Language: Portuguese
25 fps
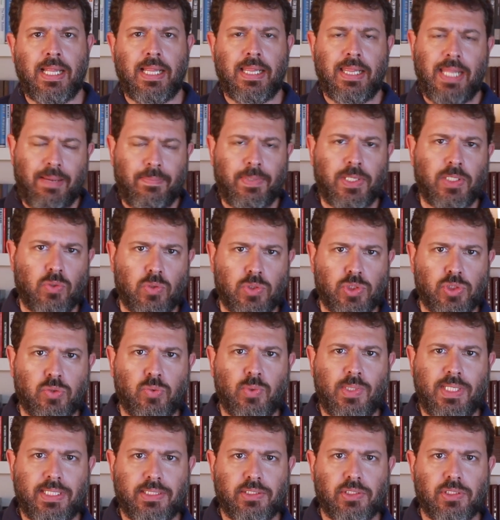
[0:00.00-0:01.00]
Lembra dos
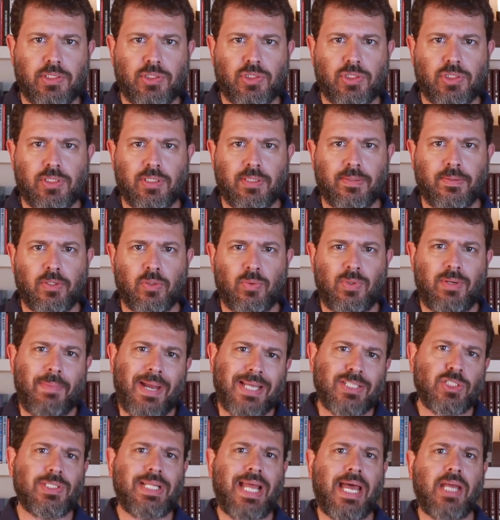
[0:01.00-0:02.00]
tweets? No
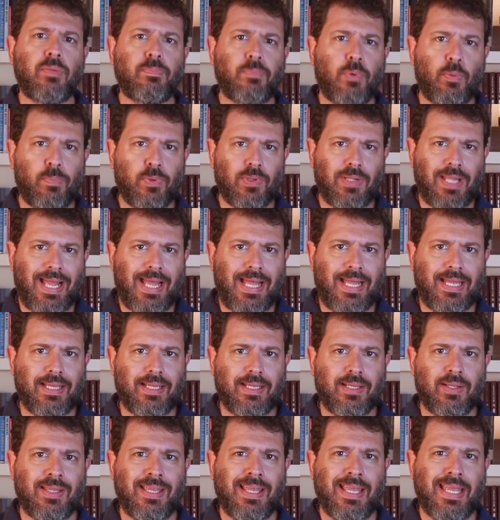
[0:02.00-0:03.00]
imaginário popular,
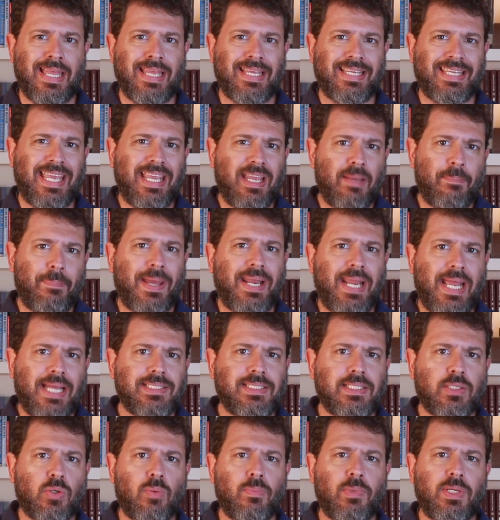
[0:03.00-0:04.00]
quem
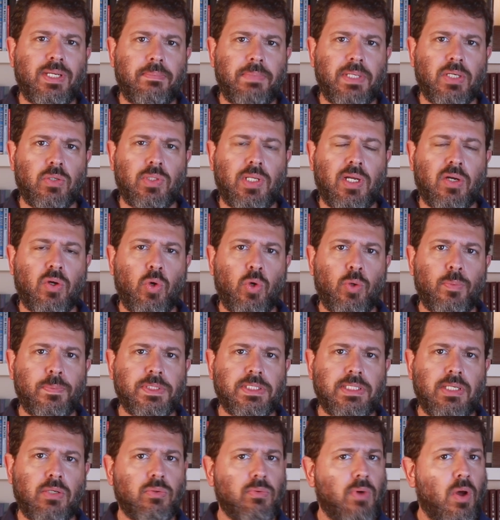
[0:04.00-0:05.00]
aparece como inimigo da
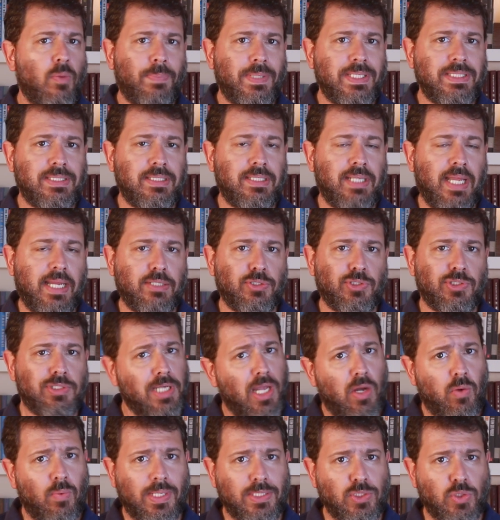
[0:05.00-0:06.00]
corrupção não é o presidente,
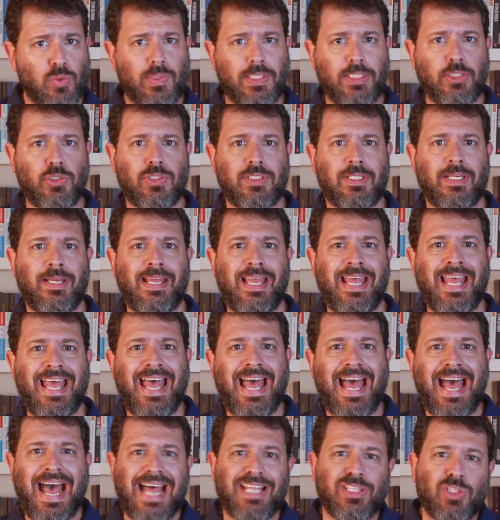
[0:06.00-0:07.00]
é o ex-juiz.
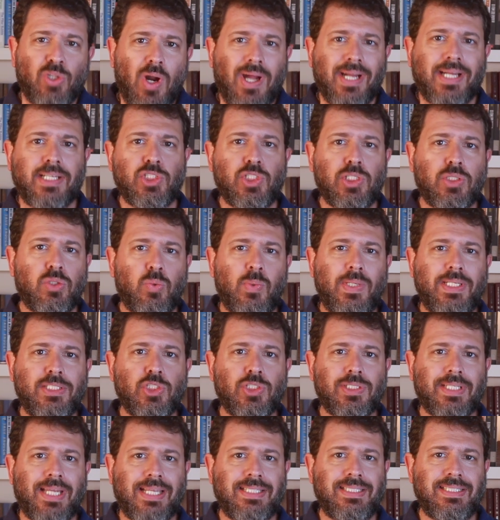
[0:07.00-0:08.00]
A troca de
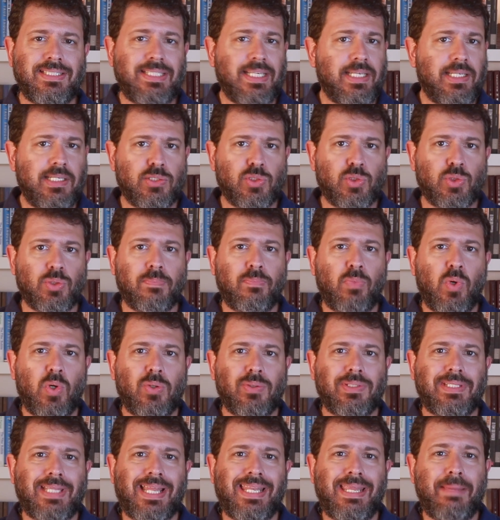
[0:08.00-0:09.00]
tweets quer dizer isso.
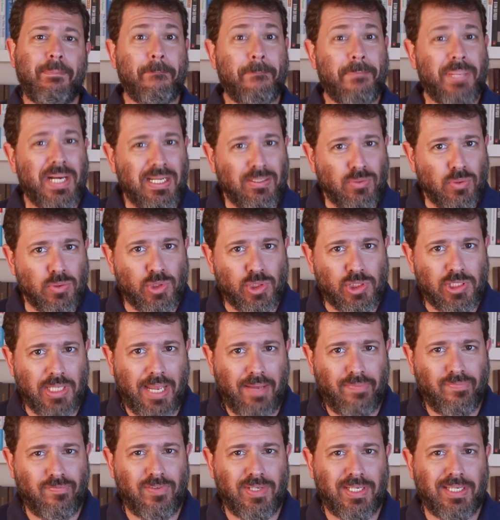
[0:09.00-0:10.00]
Moro está lembrando o
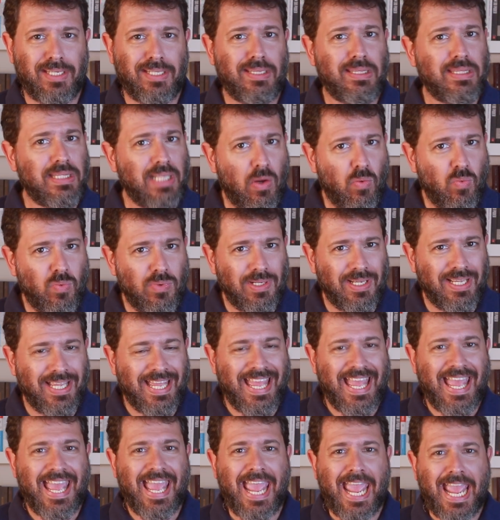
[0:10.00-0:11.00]
chefe que não,
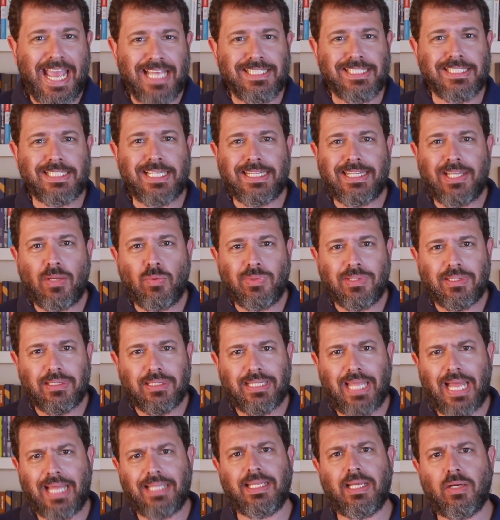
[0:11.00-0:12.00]
essa não
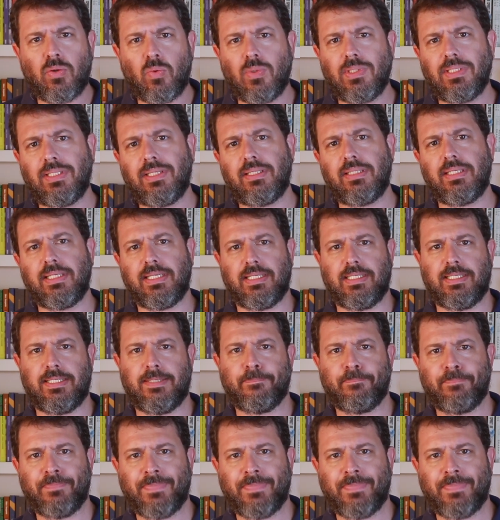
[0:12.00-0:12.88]
está na conta dele.